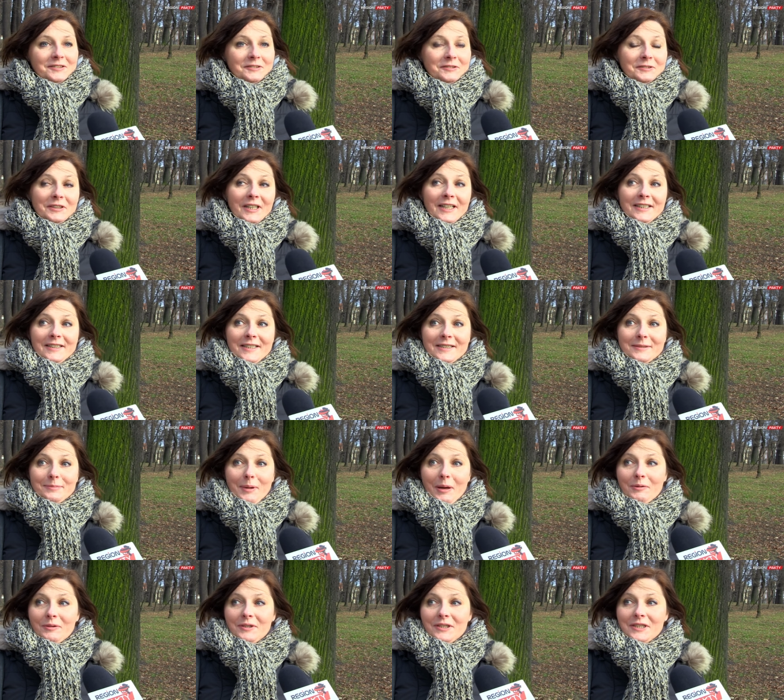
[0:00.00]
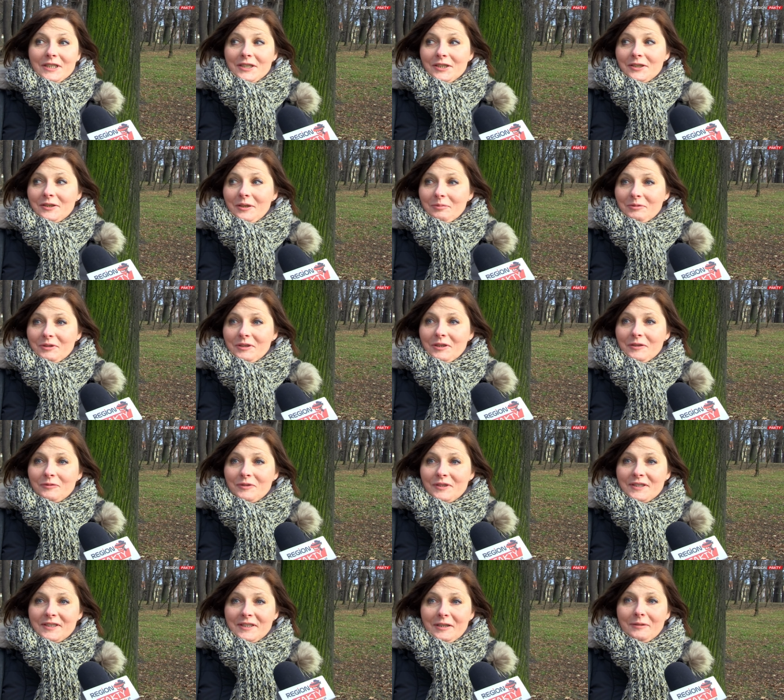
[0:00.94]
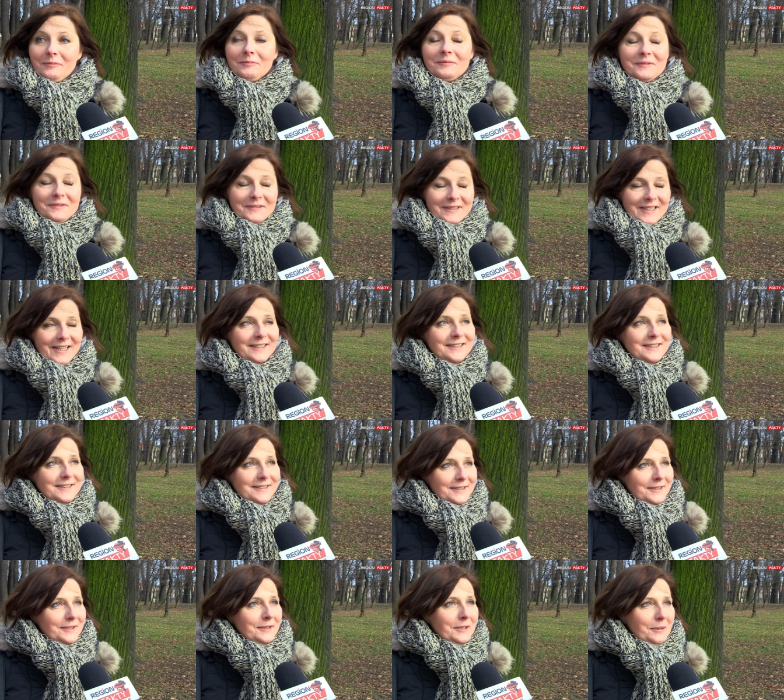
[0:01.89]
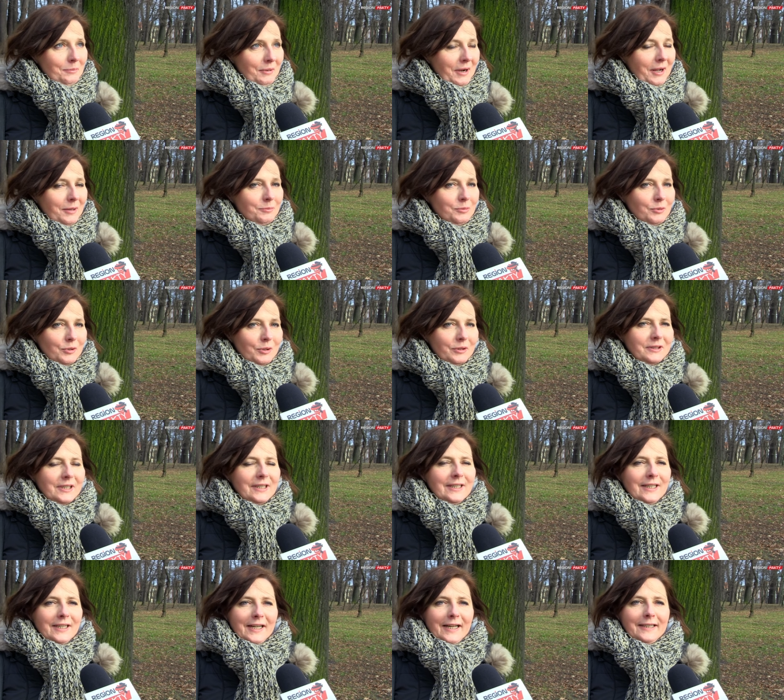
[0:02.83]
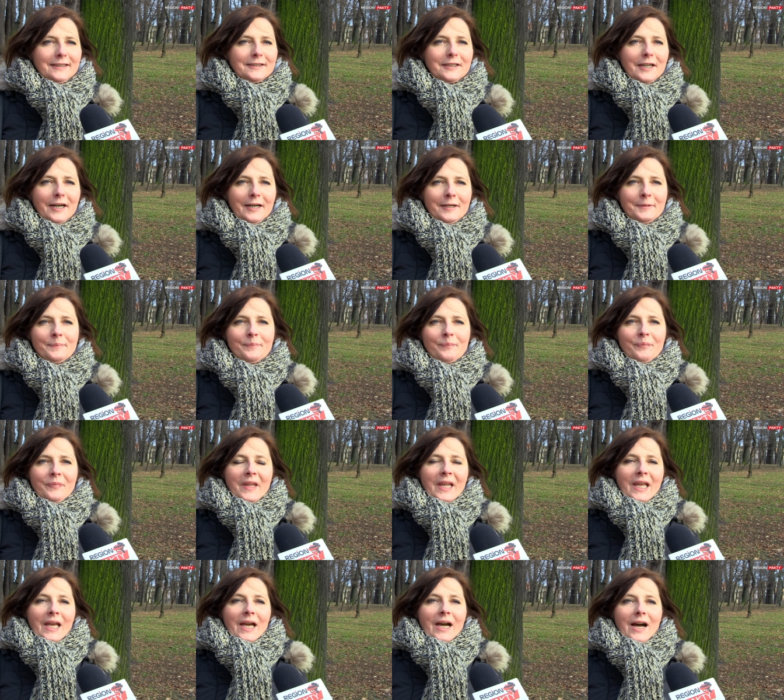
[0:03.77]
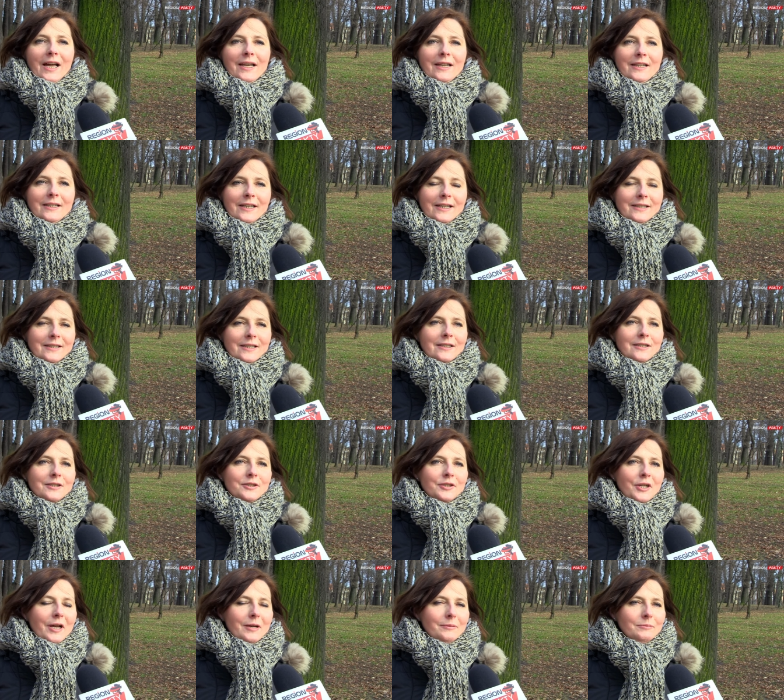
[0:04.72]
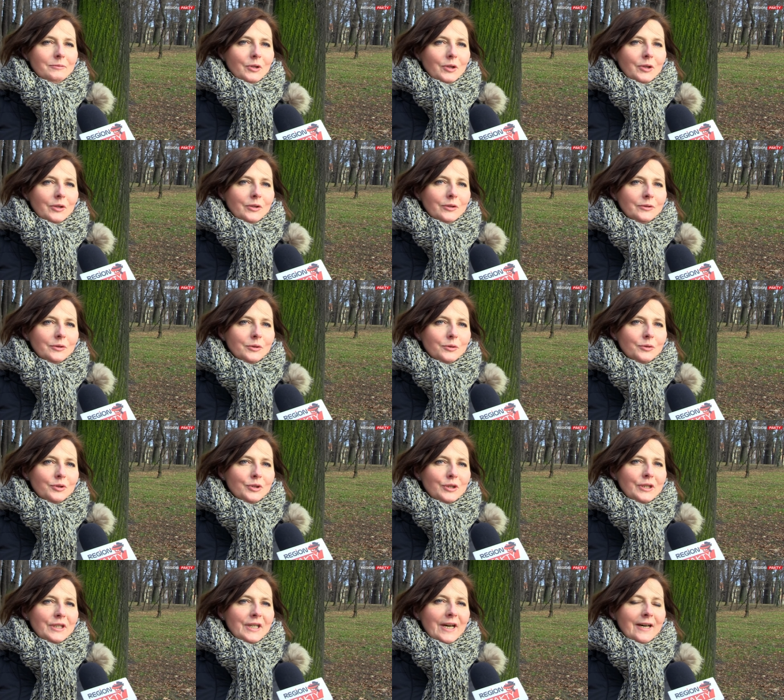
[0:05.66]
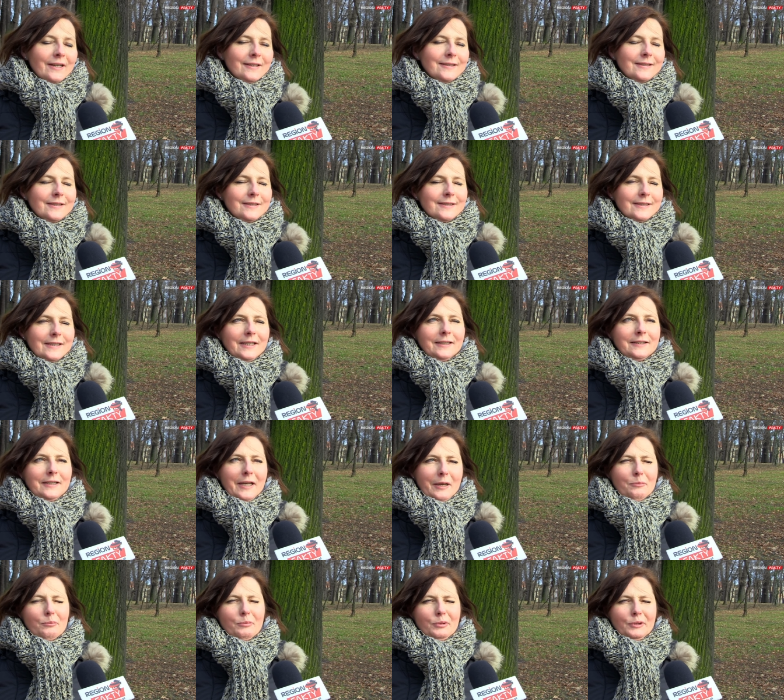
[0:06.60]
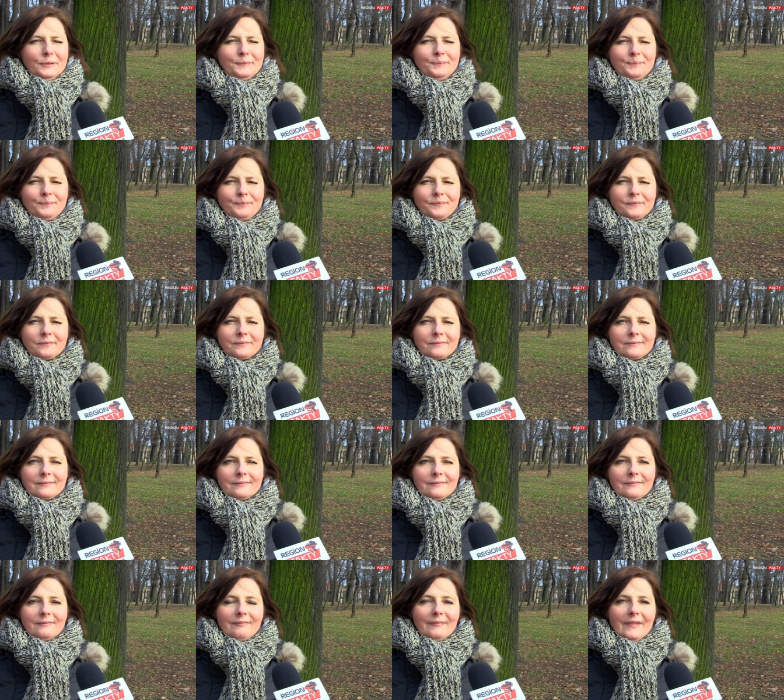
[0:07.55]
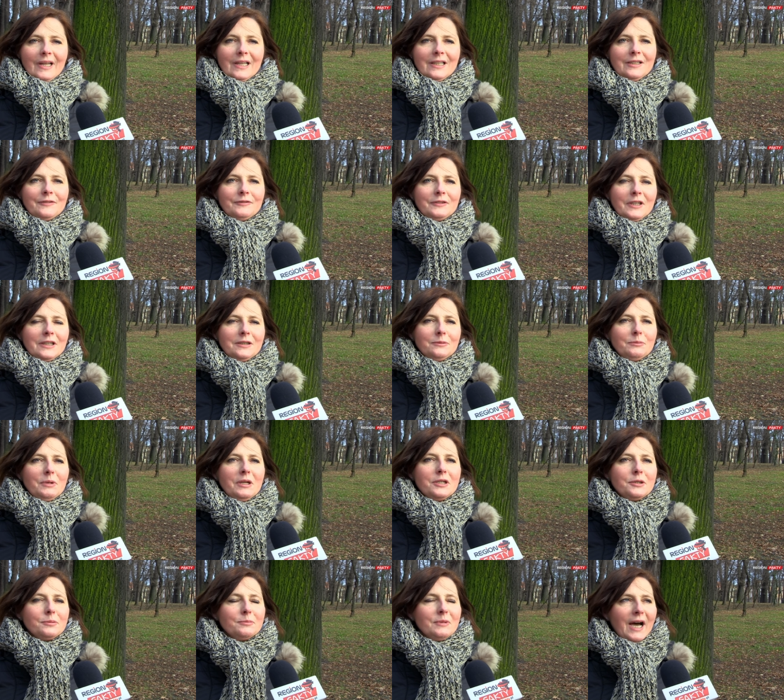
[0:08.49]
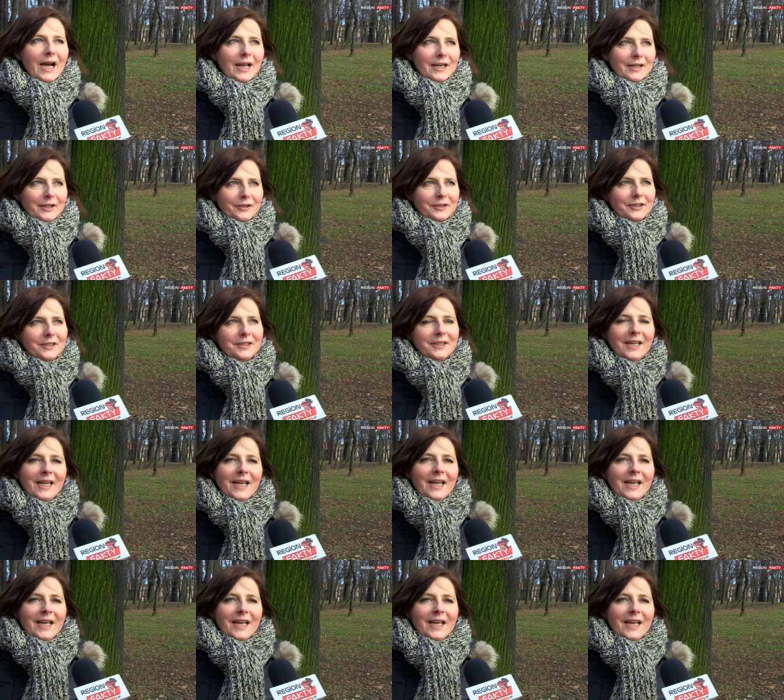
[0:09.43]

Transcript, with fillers: No, dla nas małych dzieci to przede wszystkim tradycyjnie brak było teleranka, ale ja należałam do drużyny harcerskiej Dęby i wtedy mieliśmy alert.